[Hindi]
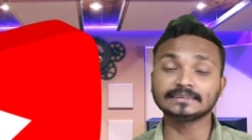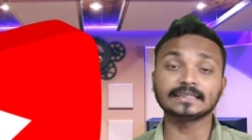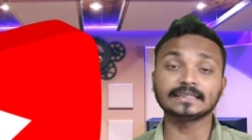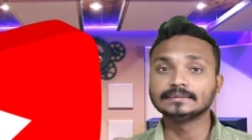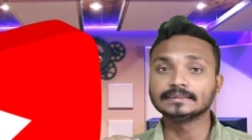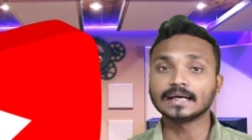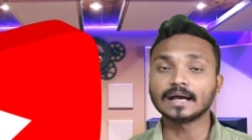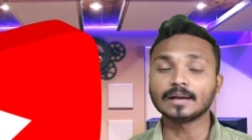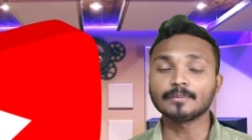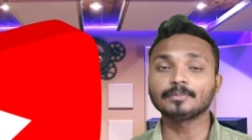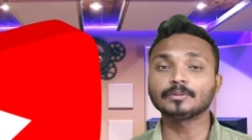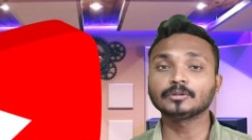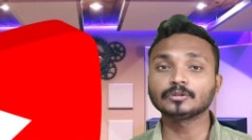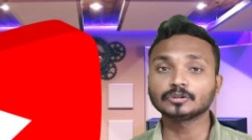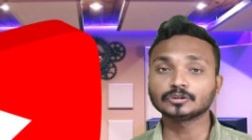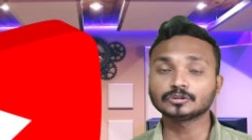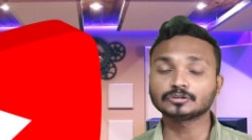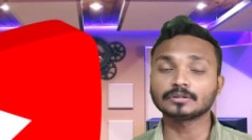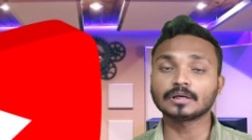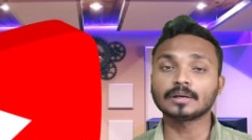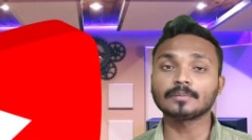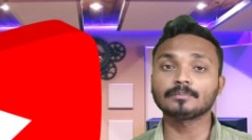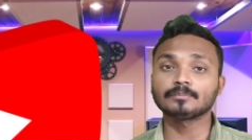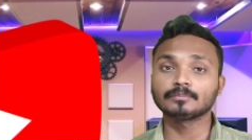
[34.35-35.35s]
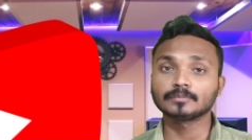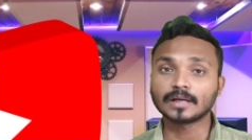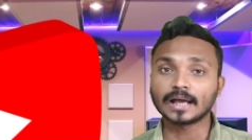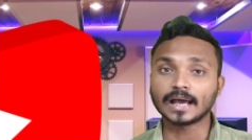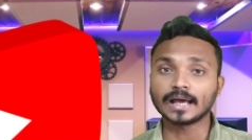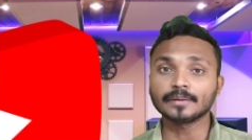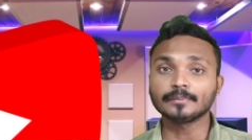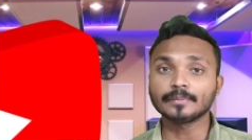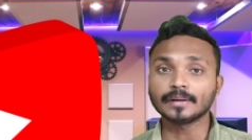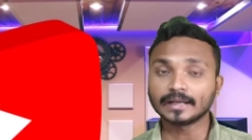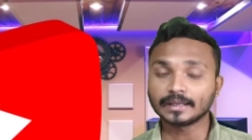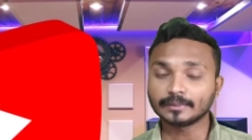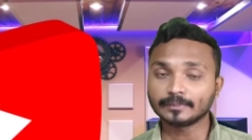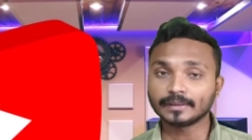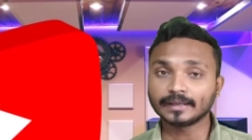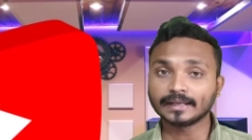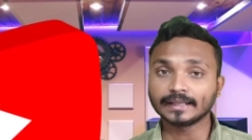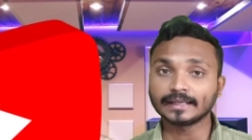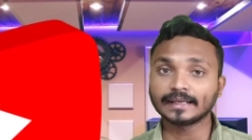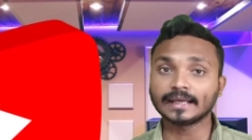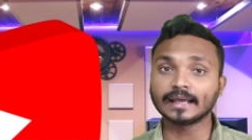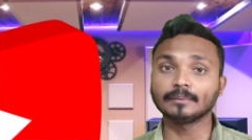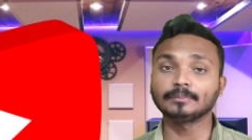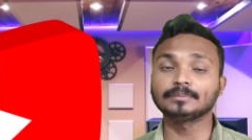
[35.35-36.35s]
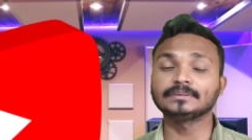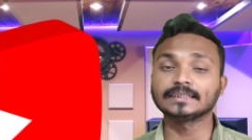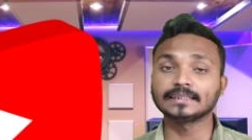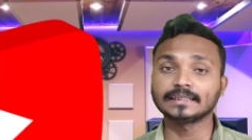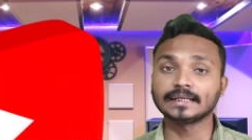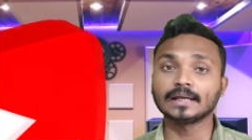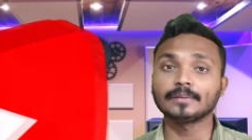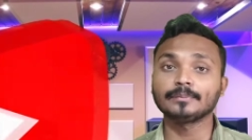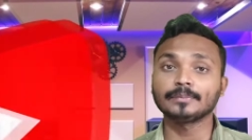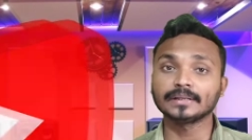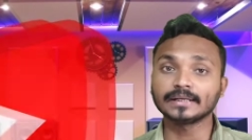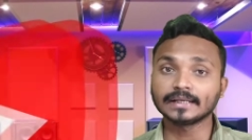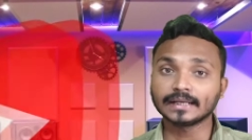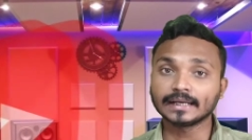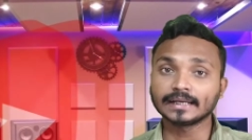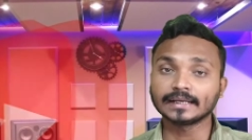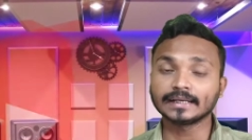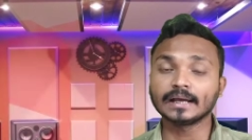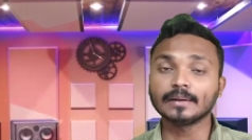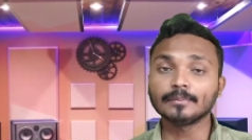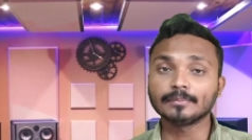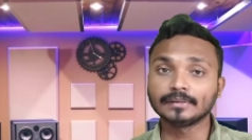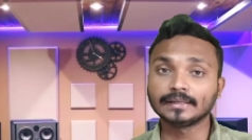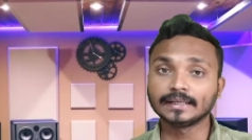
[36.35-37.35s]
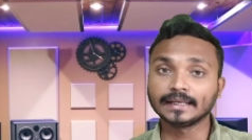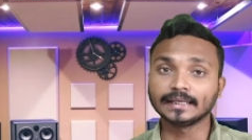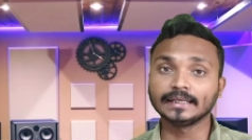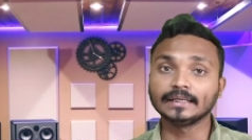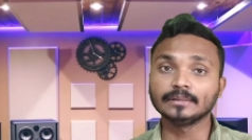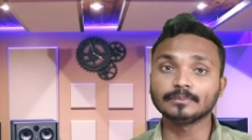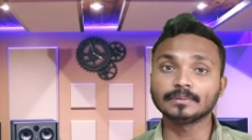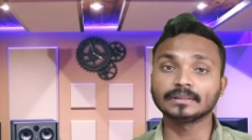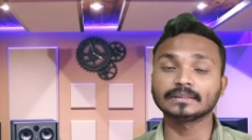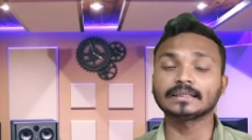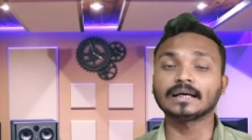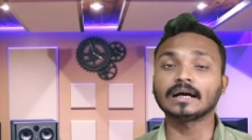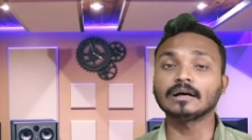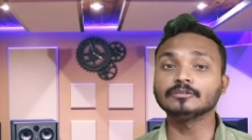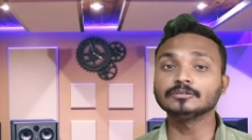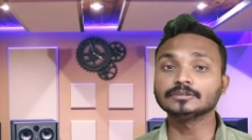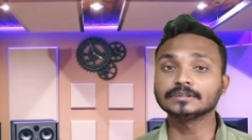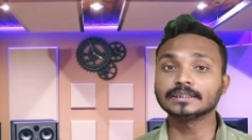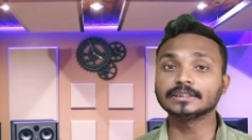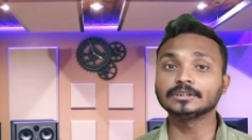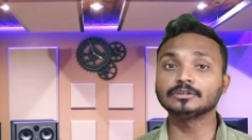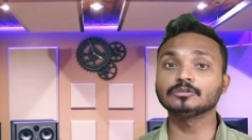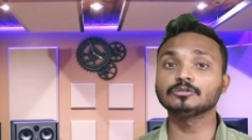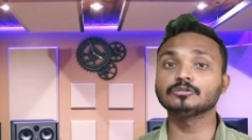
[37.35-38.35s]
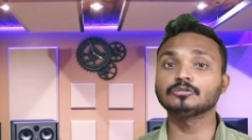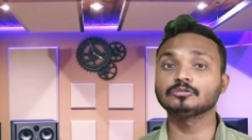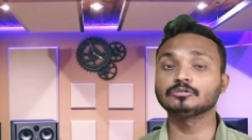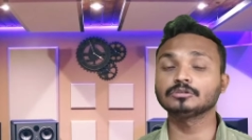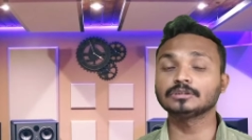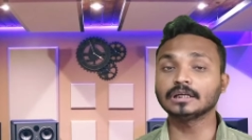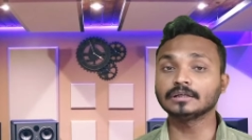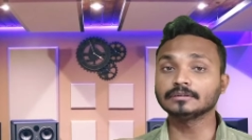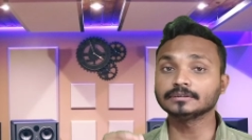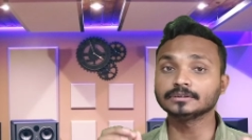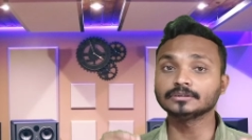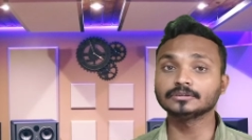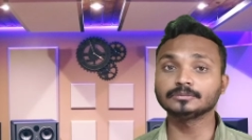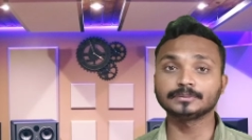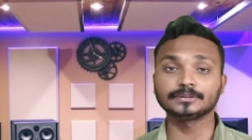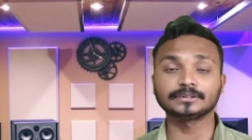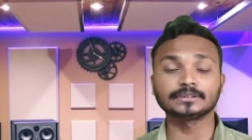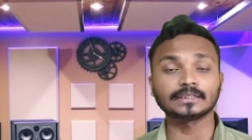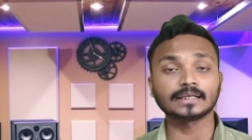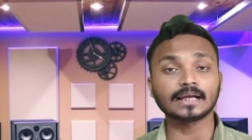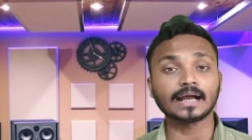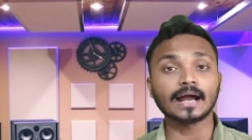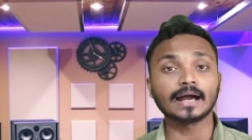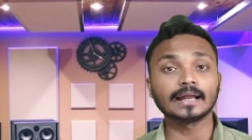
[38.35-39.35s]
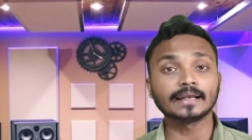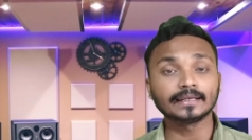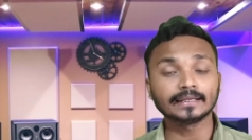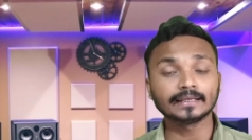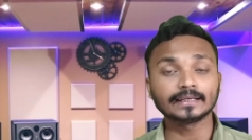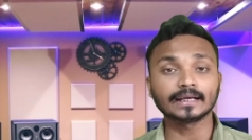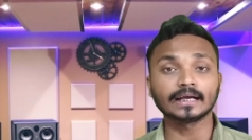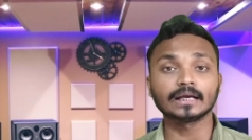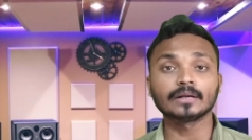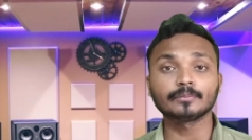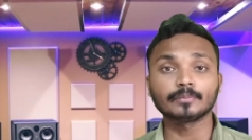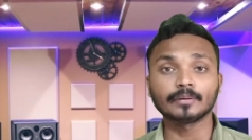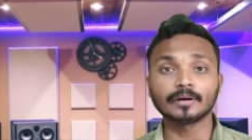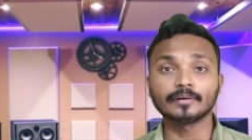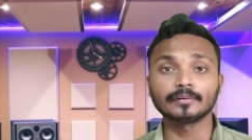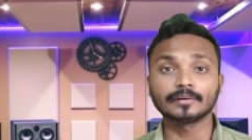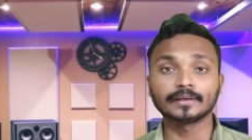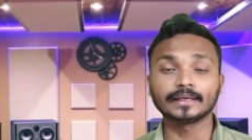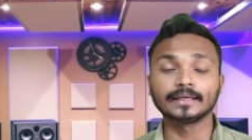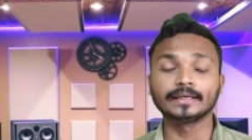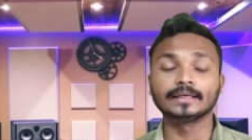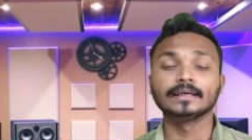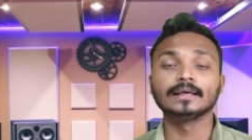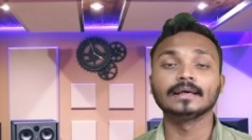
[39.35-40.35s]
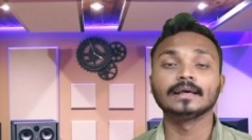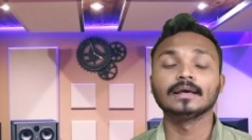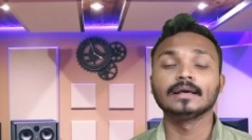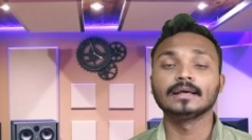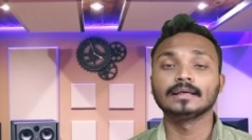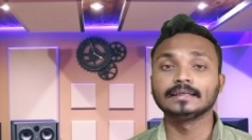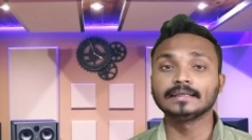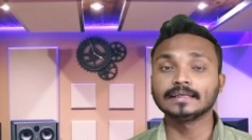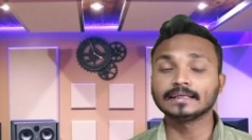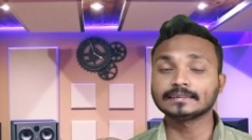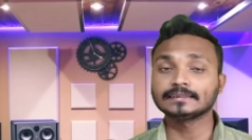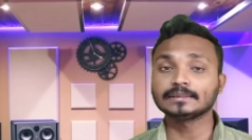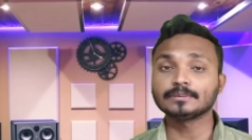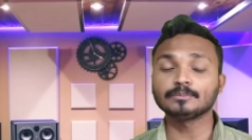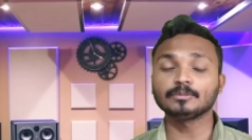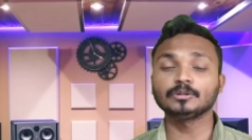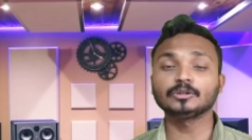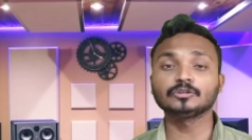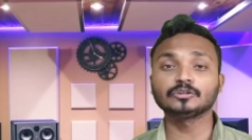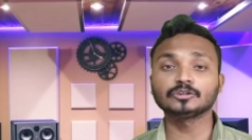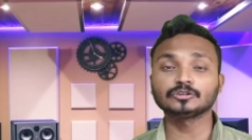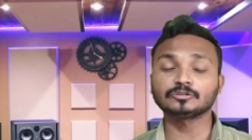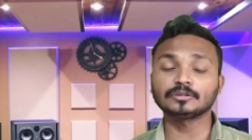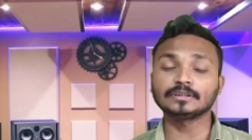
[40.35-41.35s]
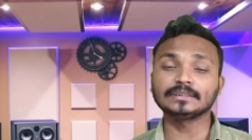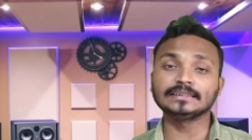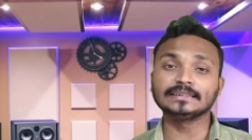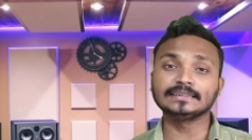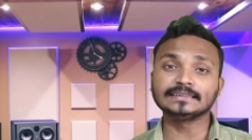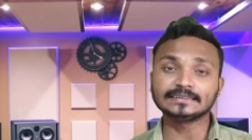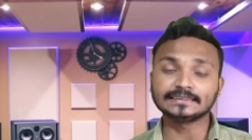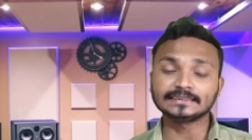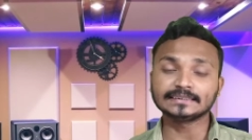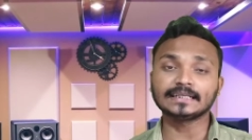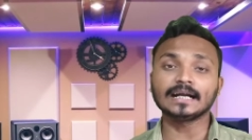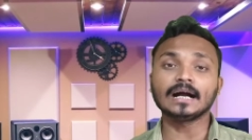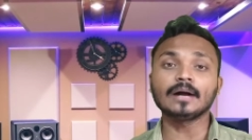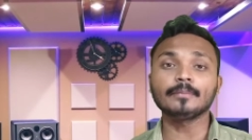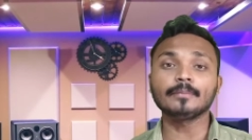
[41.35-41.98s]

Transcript: जहाँ पे दोस्तों आप घर बैठे बैठे कैप्चर टाइपिंग करके आप डेली में थाउजेंड टू टू थाउजेंड रुपीज तक अर्निंग कर पाओगे ये सिंपली दोस्तों ईजी